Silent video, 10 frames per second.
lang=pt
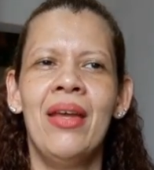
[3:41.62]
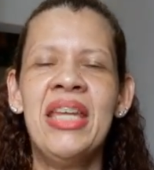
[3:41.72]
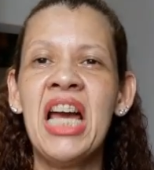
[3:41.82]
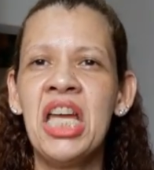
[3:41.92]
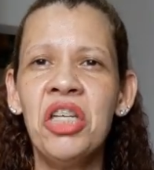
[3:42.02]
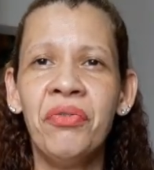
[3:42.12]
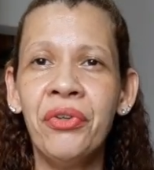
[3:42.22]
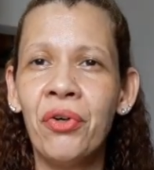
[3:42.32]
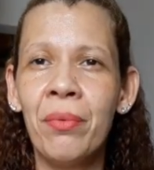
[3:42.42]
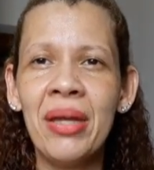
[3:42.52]
E aí eu
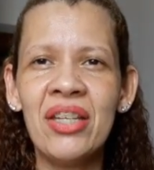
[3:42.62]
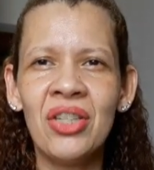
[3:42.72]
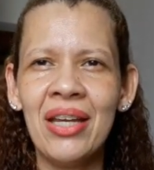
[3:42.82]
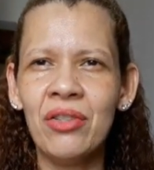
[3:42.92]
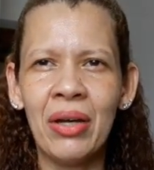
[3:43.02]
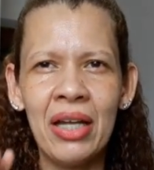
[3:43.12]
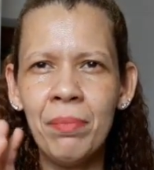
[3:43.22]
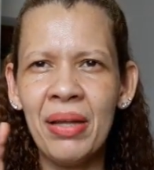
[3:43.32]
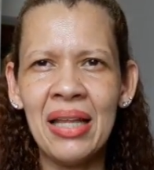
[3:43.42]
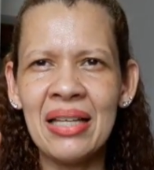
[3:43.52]
fui comer, gente, aquele
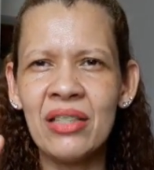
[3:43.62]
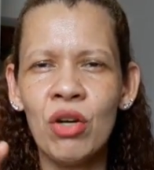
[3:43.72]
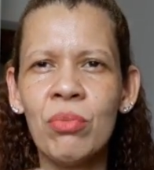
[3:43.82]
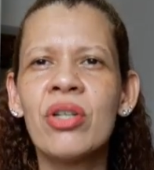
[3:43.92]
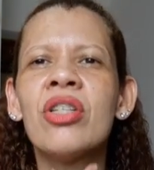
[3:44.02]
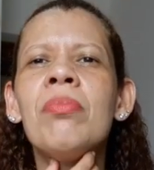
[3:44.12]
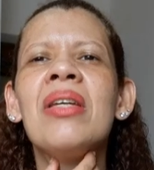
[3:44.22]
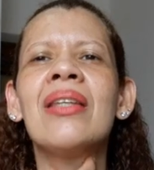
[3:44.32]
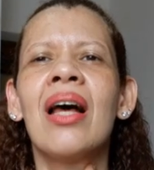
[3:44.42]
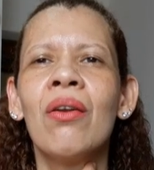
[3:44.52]
pedaço que eu mordi
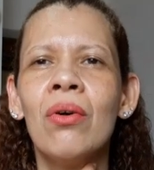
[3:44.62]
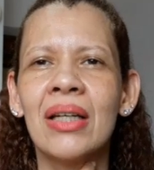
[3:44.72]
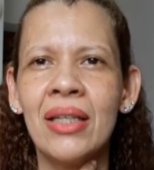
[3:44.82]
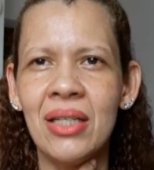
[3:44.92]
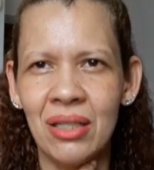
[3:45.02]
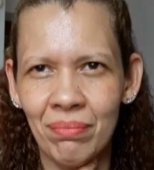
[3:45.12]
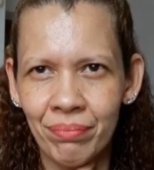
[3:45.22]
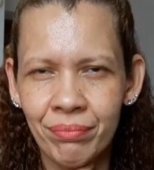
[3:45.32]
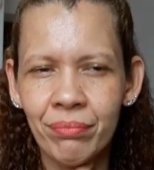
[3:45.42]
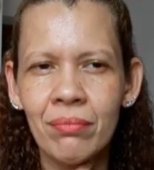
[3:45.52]
me entalou aqui.
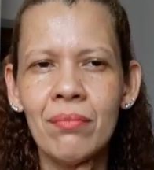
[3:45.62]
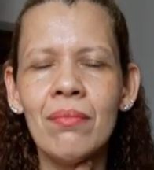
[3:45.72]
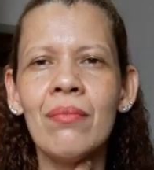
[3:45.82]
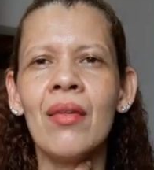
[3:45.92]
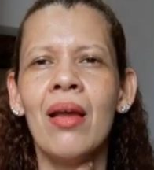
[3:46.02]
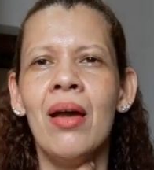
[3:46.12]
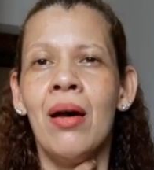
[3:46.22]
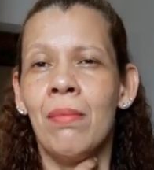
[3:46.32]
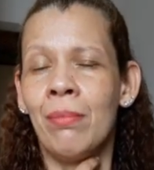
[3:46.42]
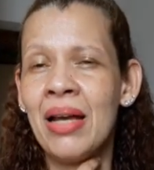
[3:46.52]

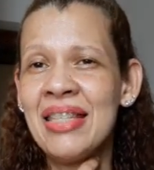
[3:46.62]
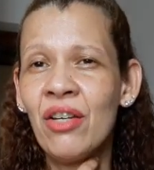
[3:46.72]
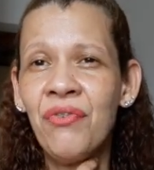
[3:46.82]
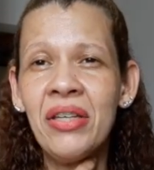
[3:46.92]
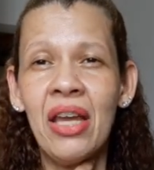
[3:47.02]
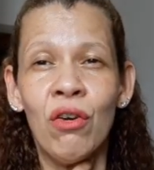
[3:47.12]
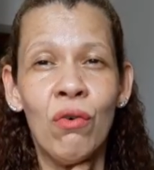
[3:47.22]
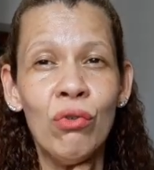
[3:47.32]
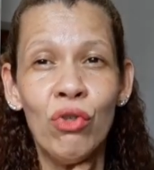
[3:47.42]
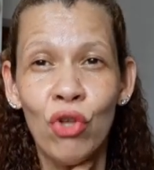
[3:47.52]
Mas eu fiquei
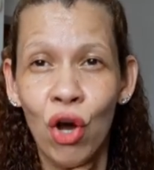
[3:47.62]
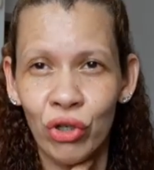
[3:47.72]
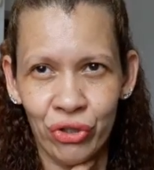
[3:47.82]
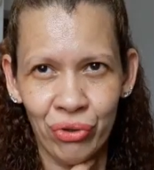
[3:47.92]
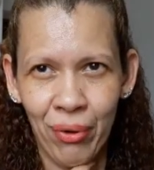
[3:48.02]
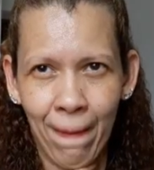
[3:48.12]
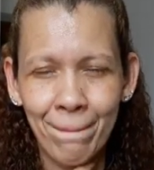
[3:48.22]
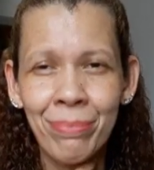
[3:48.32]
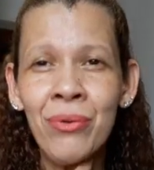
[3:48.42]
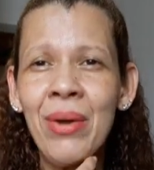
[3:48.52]
com nojo
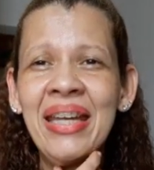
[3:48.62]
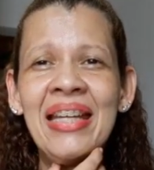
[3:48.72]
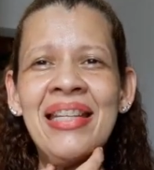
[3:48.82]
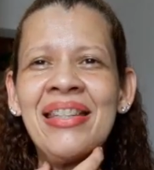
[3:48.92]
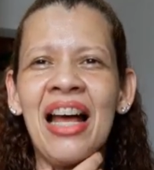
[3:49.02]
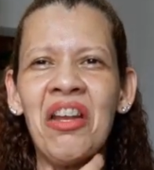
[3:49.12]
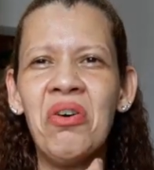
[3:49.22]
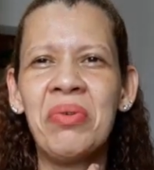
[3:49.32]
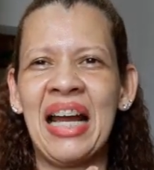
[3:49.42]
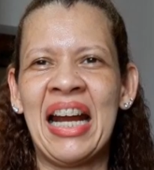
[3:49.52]
não é que ele
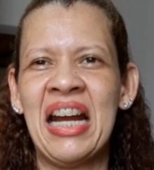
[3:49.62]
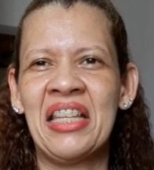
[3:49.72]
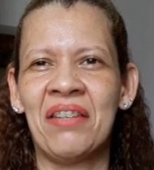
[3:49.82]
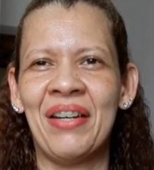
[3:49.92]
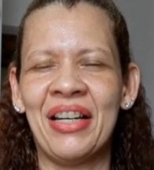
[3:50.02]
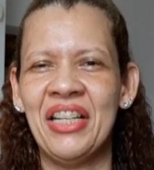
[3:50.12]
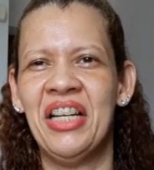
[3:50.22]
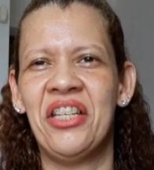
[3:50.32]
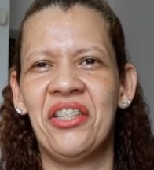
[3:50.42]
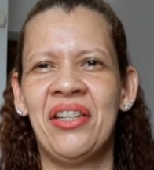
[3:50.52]
entalou que a carne tava
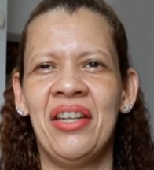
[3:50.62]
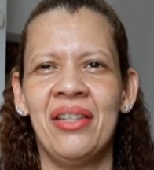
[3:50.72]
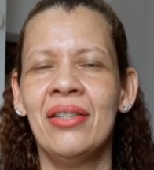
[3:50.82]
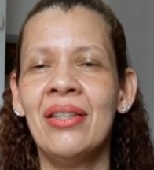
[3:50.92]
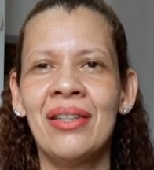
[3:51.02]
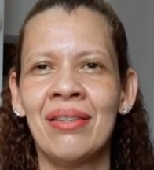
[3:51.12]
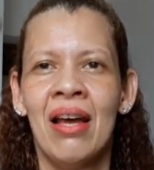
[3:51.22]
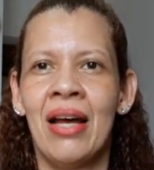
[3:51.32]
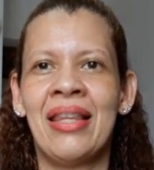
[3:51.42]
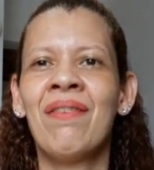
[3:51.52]
grande, que
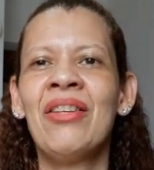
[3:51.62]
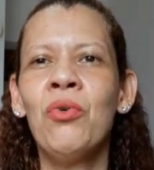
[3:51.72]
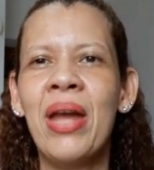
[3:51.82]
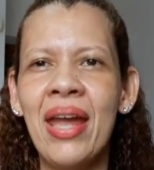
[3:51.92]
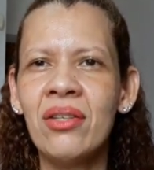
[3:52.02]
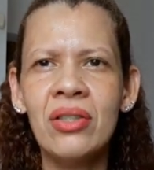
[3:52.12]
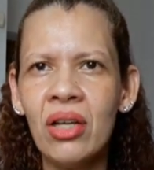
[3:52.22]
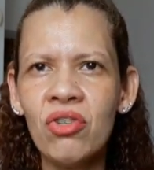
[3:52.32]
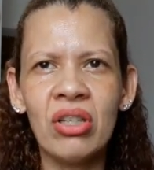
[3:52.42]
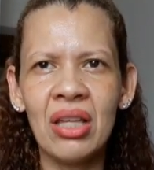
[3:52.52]
tava doente.
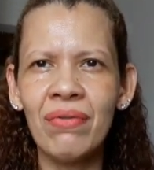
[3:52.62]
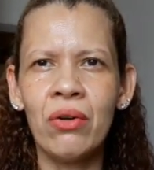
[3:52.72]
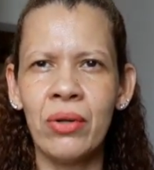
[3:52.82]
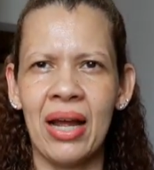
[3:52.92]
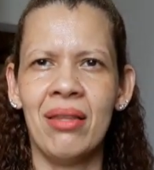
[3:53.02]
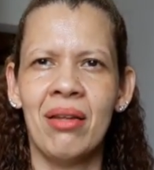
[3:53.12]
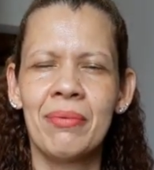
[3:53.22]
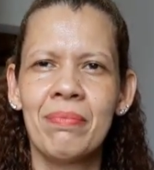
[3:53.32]
Não, eu já tava curada.